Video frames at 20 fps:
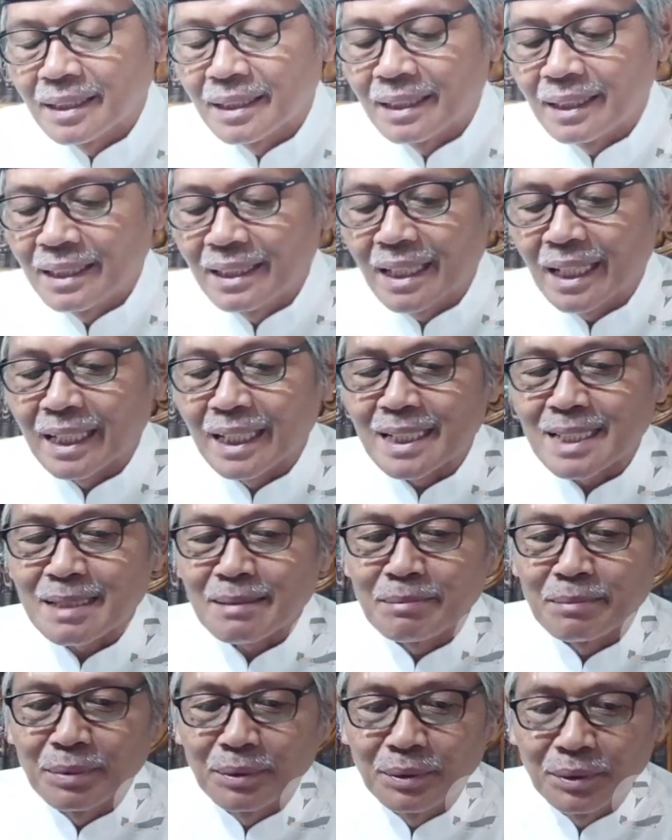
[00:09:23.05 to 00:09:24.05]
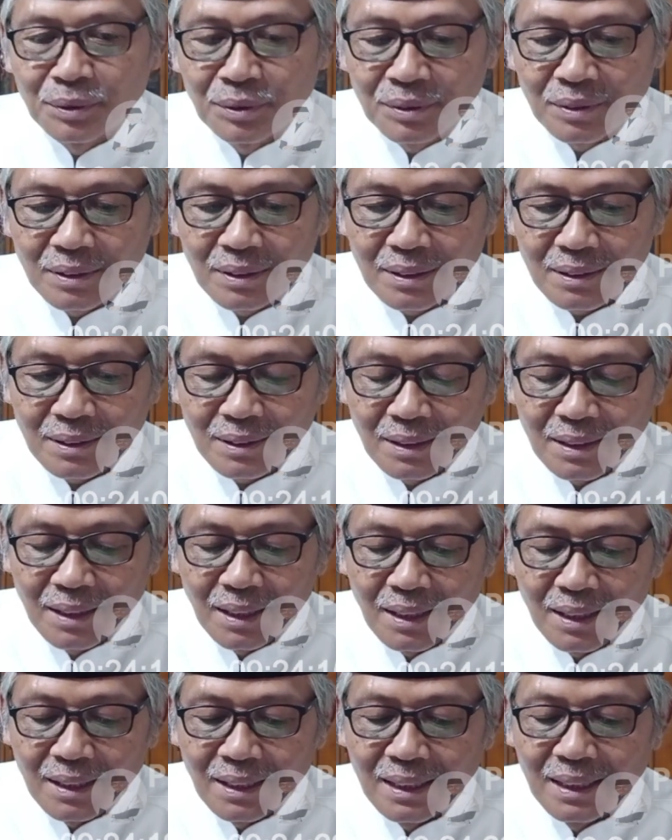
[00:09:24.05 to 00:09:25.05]
Ini yang disebut
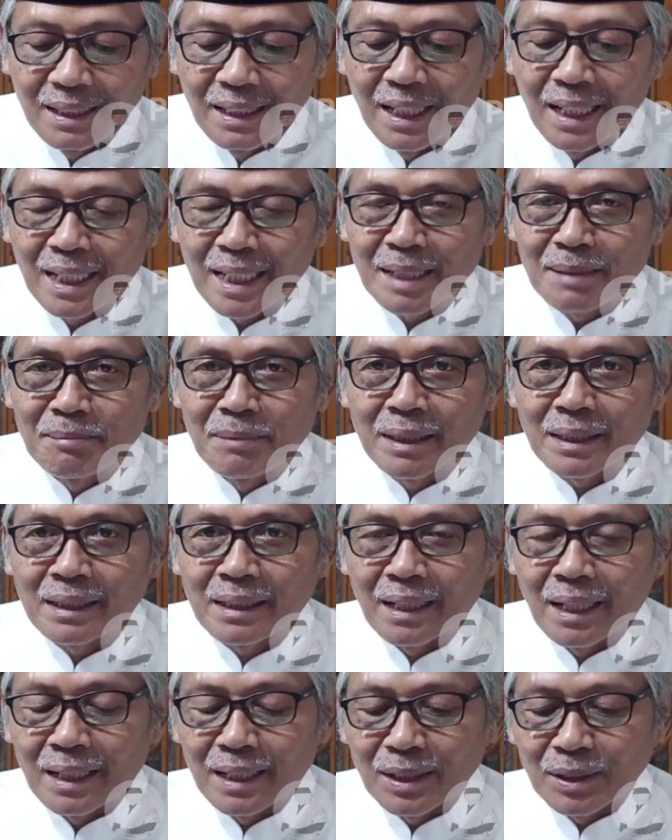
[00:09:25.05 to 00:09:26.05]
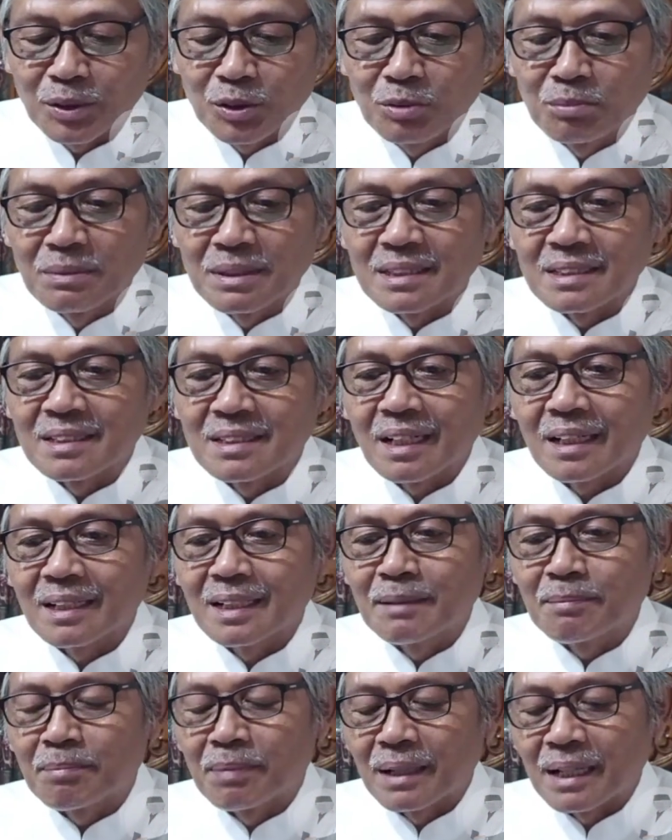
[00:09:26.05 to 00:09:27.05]
dengan kematian itu
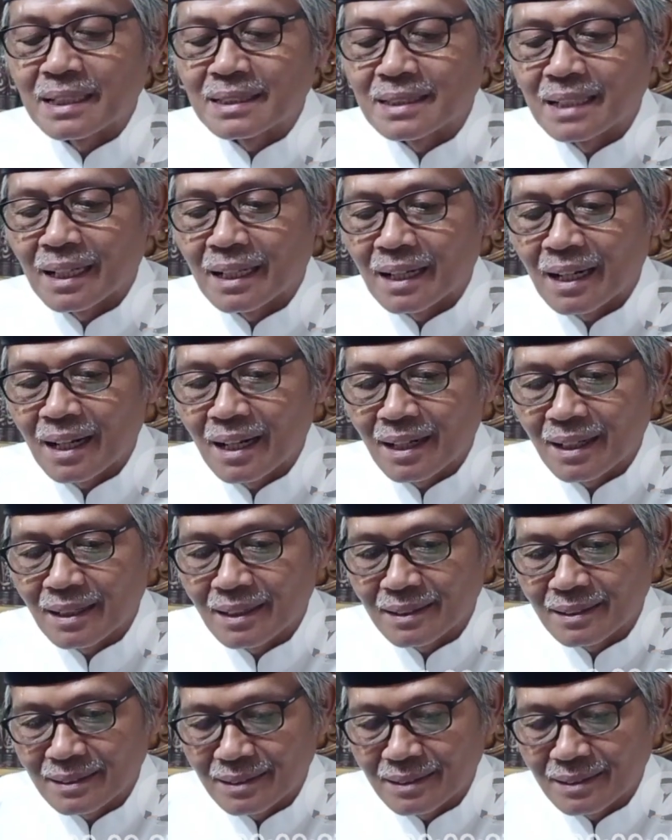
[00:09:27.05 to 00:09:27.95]
menjadi pelajaran.